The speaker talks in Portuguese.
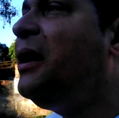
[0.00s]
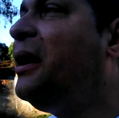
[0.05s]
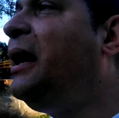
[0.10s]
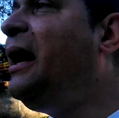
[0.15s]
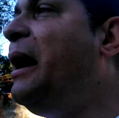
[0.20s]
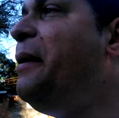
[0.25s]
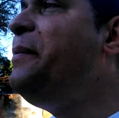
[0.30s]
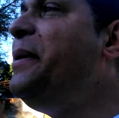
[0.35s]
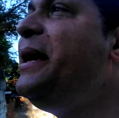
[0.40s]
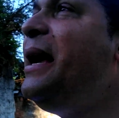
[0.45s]

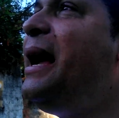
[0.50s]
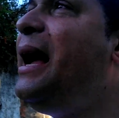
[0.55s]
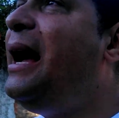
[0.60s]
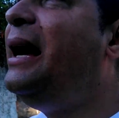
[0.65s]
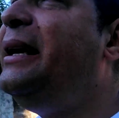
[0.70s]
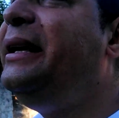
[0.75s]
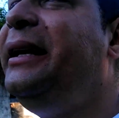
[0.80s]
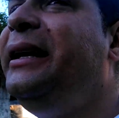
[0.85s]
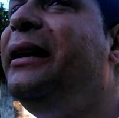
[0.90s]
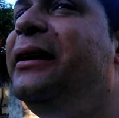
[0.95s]
Caminhar
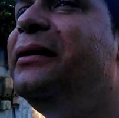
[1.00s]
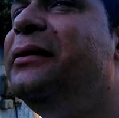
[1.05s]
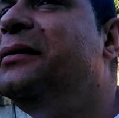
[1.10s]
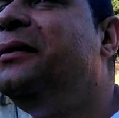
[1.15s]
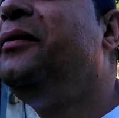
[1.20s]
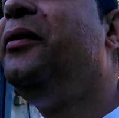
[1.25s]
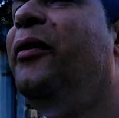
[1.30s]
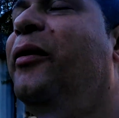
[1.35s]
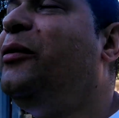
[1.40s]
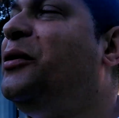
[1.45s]
aí.
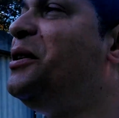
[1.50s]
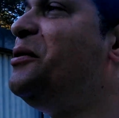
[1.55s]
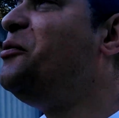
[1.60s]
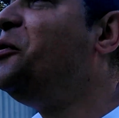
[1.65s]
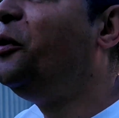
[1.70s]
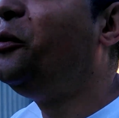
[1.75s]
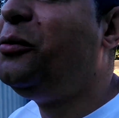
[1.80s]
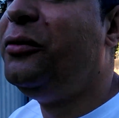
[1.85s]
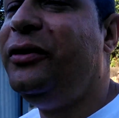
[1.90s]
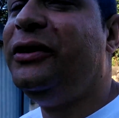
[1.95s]
Você
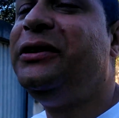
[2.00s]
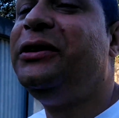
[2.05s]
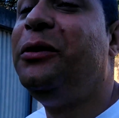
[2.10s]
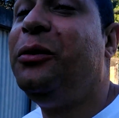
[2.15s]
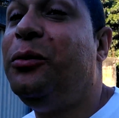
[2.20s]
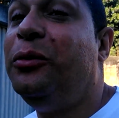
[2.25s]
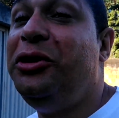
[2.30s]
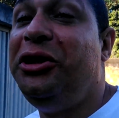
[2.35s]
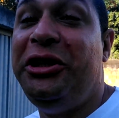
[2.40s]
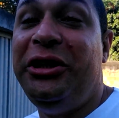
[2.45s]
viu eu conversando
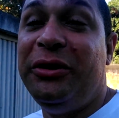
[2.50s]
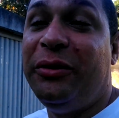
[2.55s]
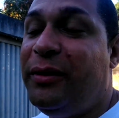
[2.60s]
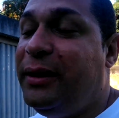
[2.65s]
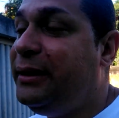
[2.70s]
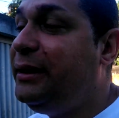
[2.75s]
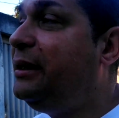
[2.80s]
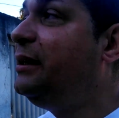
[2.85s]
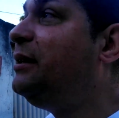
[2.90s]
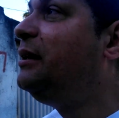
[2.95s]
com o Chico
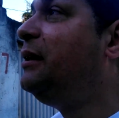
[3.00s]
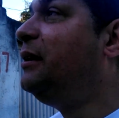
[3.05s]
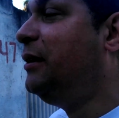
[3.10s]
aí?